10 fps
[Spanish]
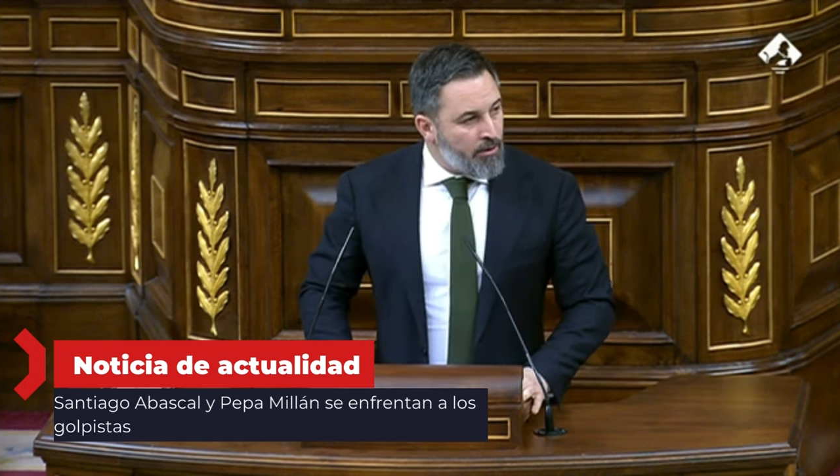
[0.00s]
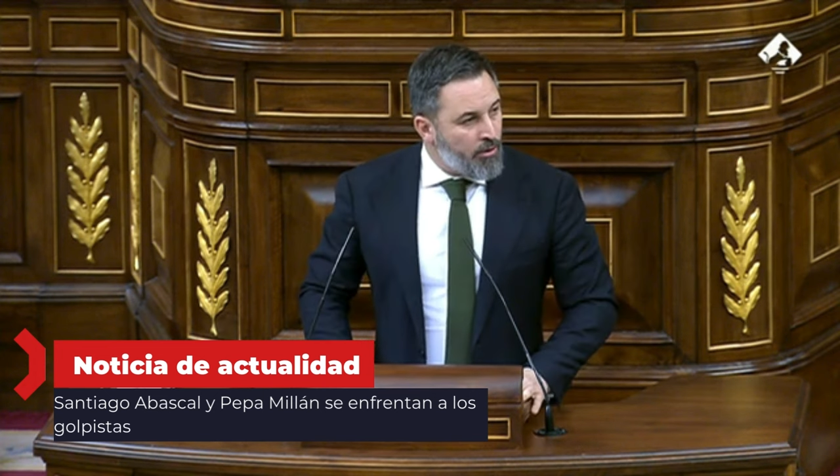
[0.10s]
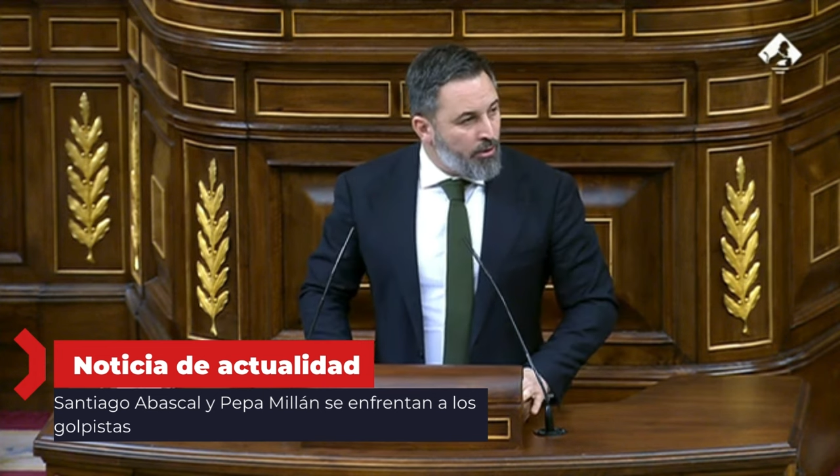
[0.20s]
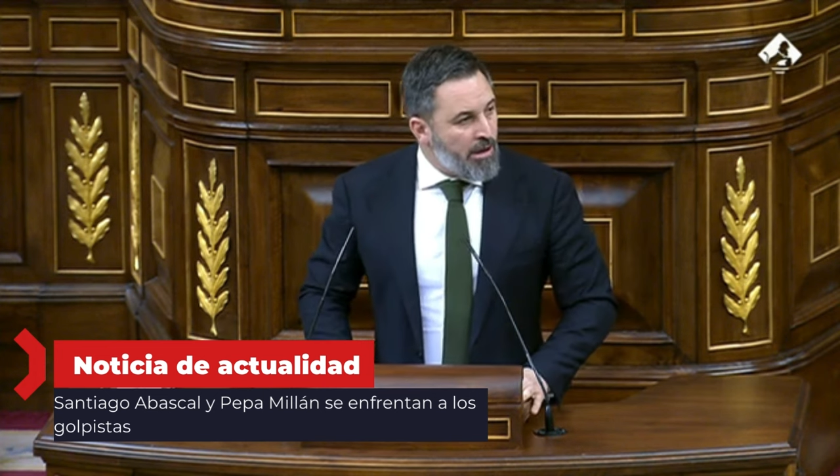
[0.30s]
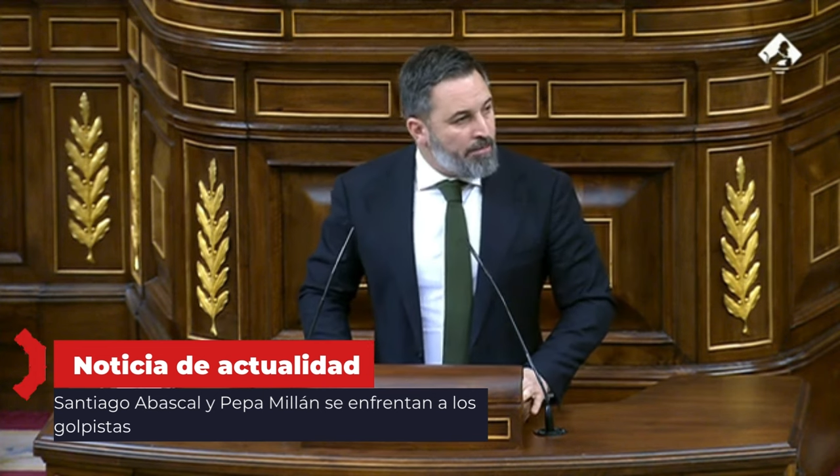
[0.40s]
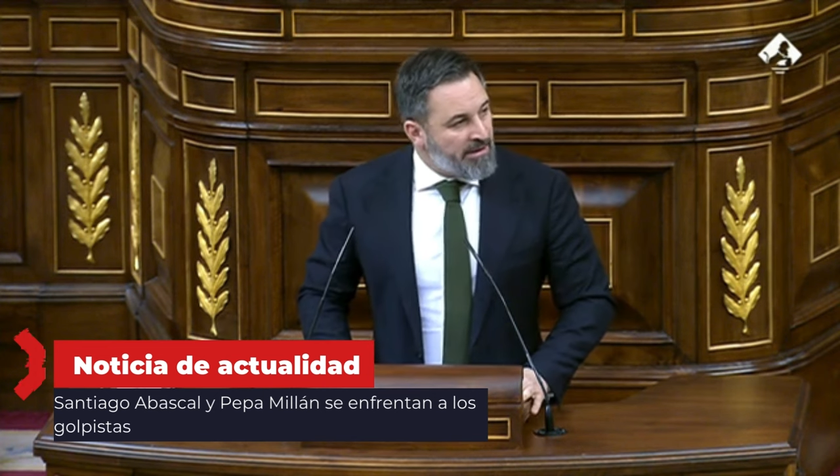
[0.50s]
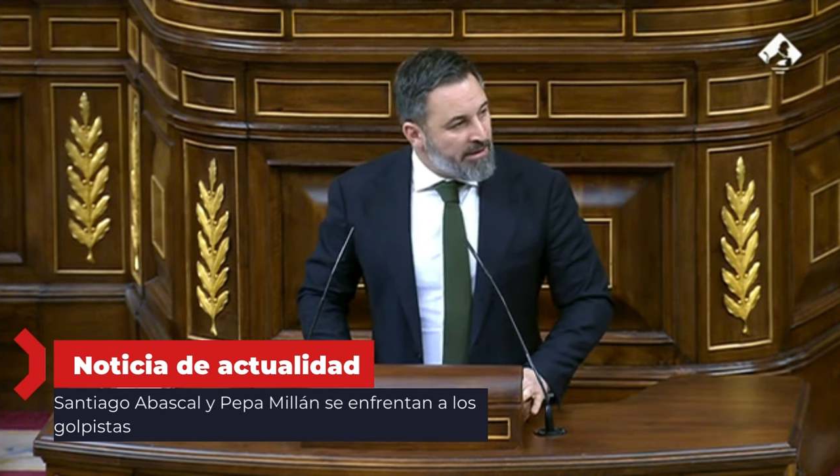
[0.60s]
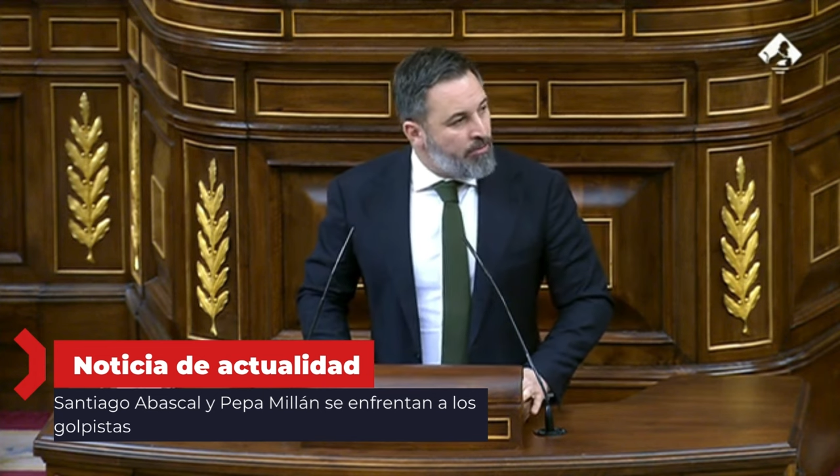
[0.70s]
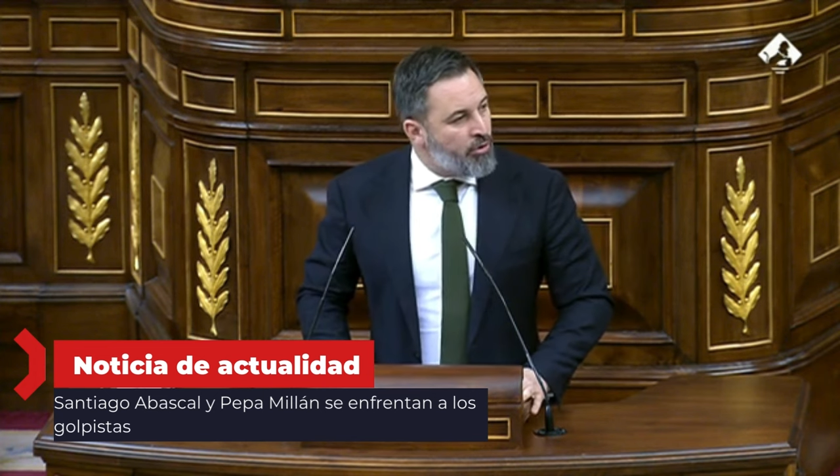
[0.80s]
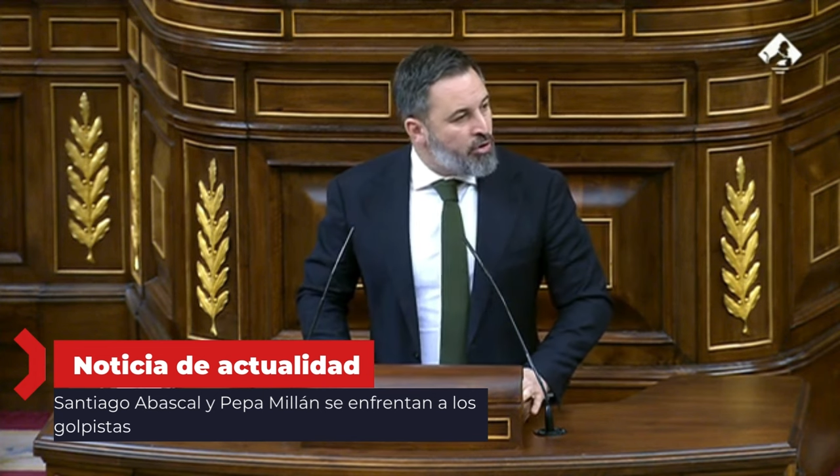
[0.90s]
con el
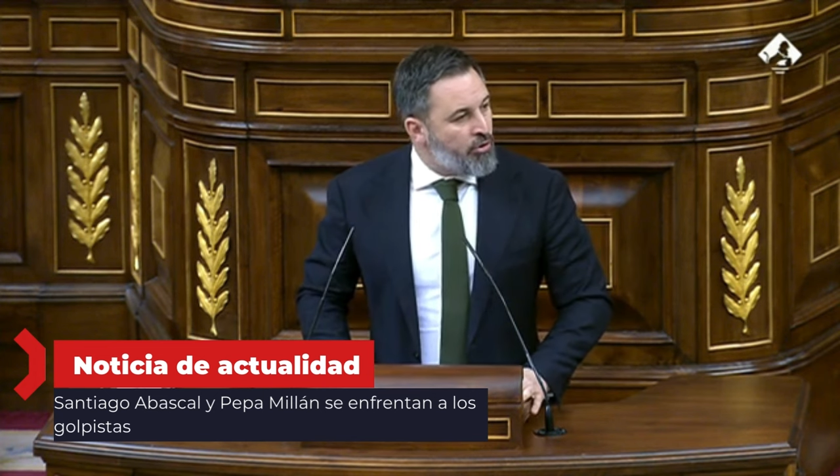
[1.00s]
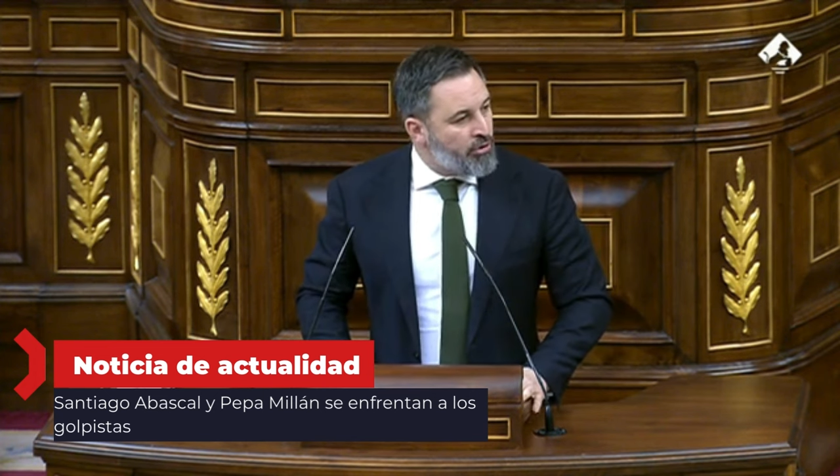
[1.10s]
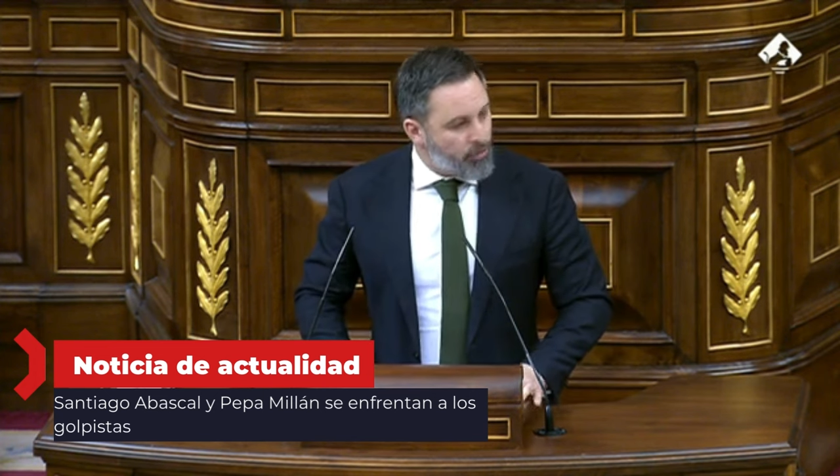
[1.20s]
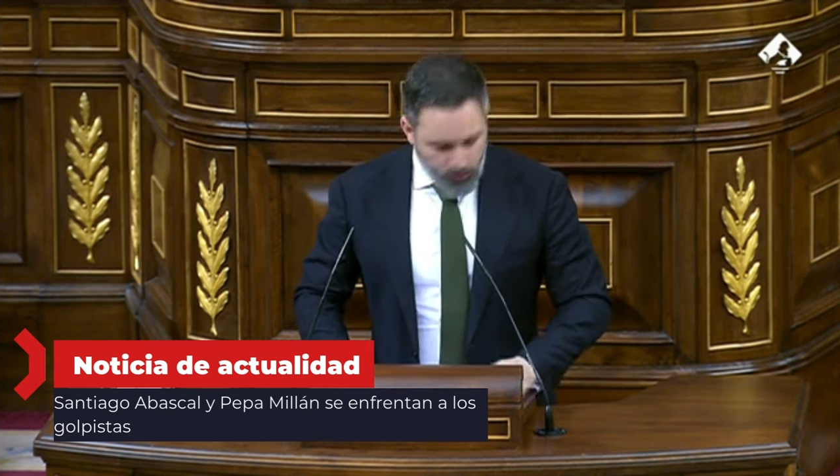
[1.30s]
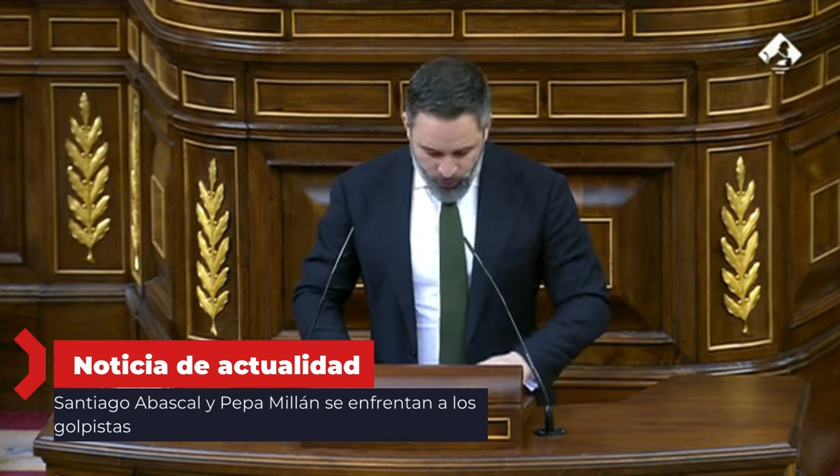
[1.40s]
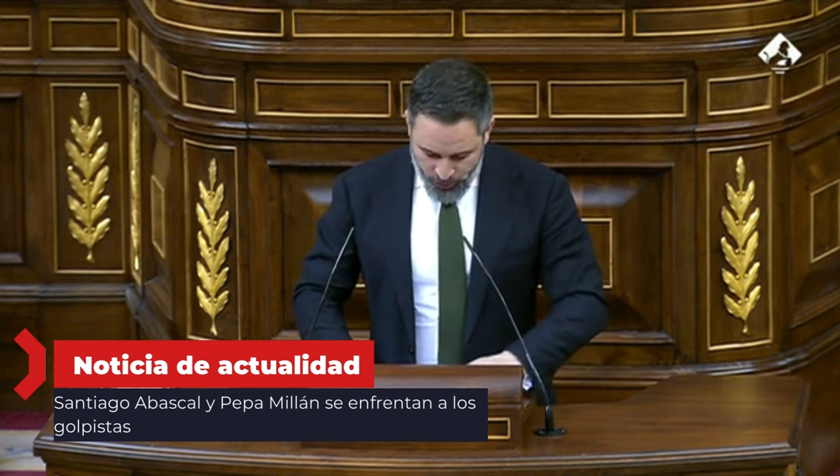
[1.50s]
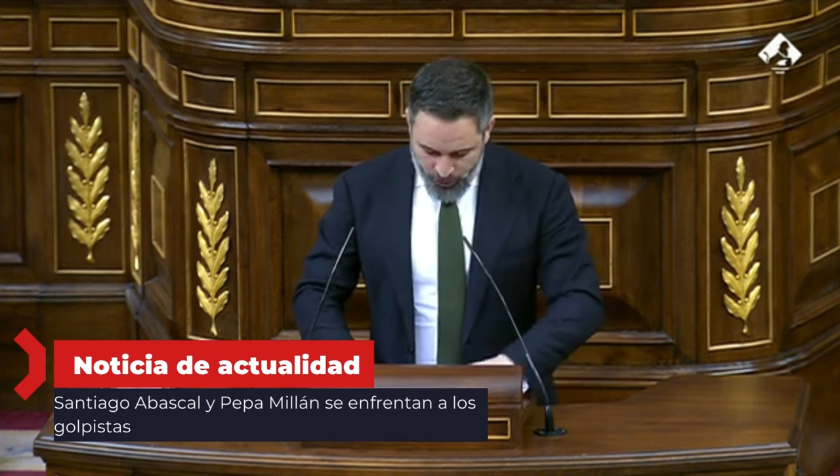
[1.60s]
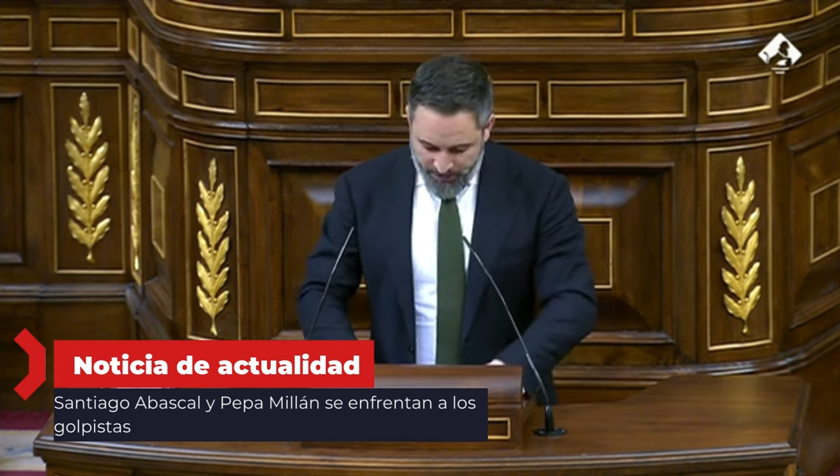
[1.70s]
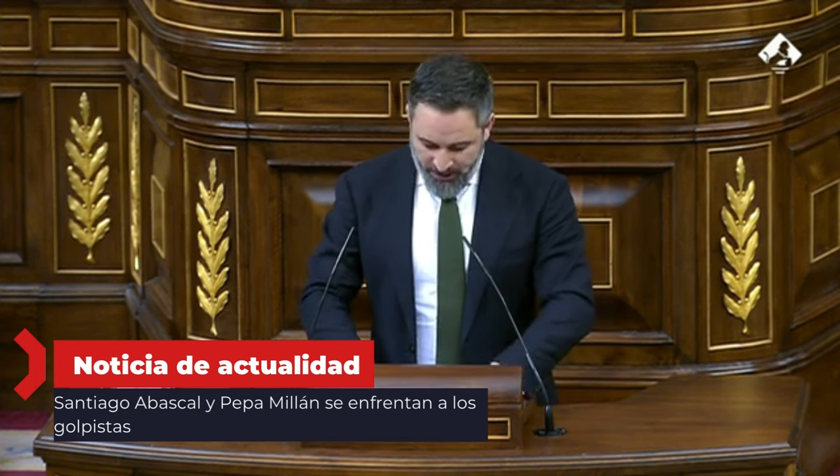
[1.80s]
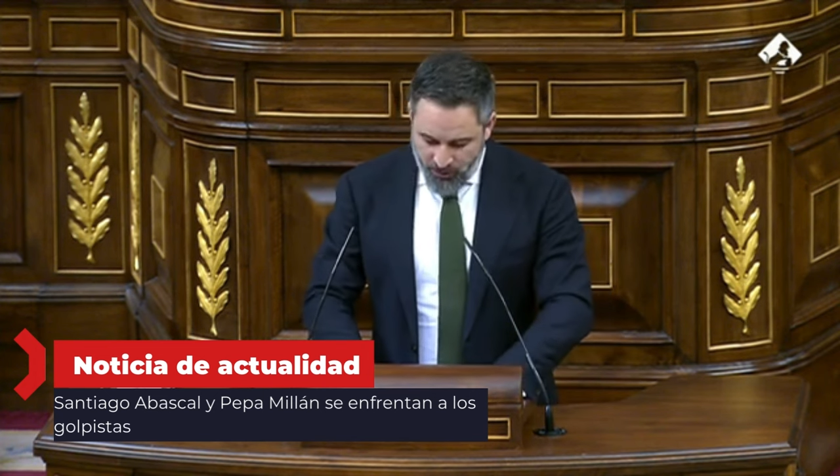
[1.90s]
patrimonio de todos los
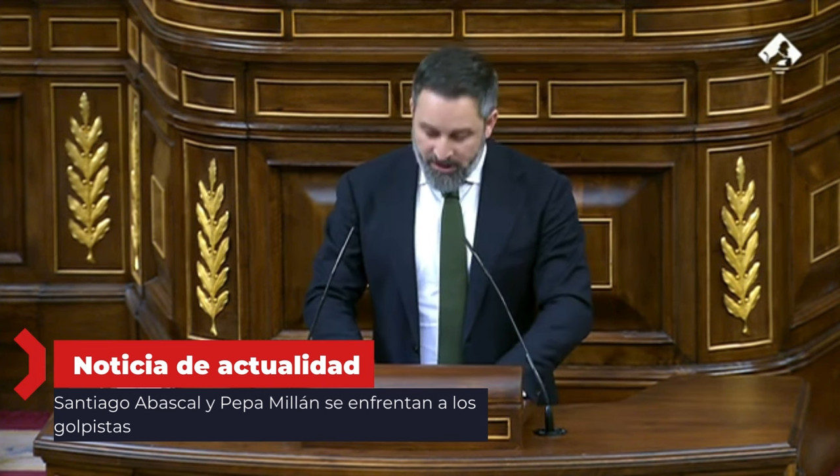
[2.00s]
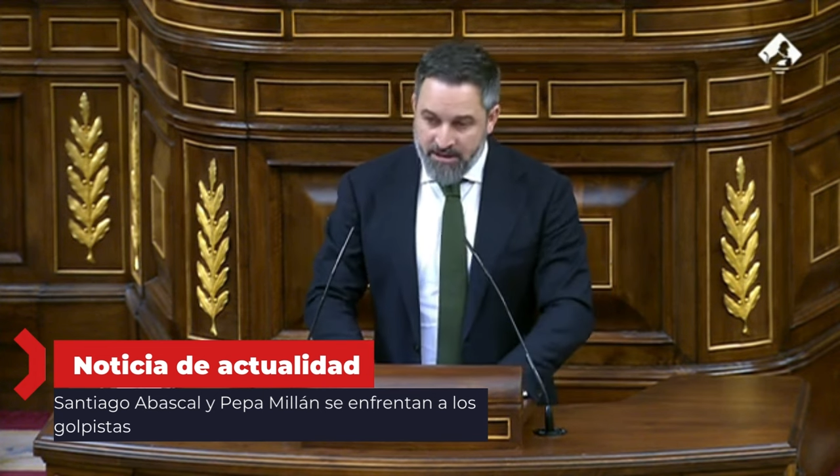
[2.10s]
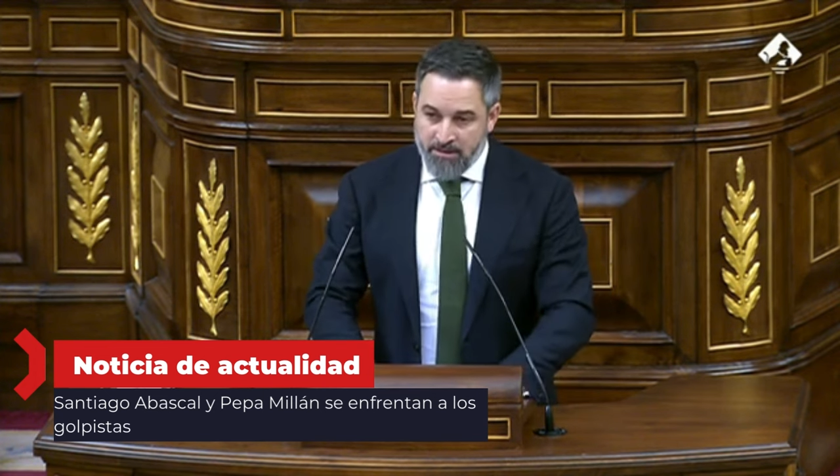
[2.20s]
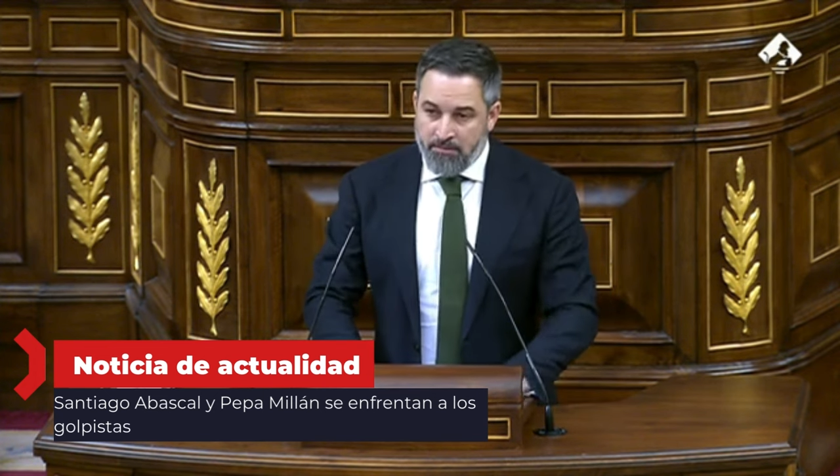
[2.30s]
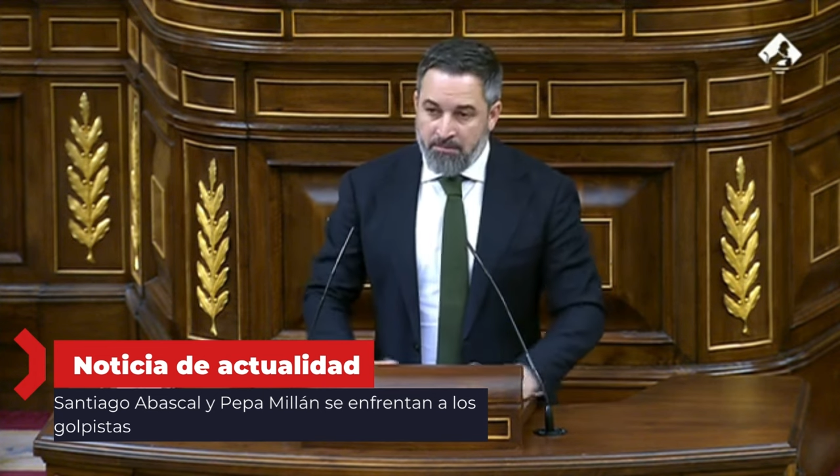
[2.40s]
españoles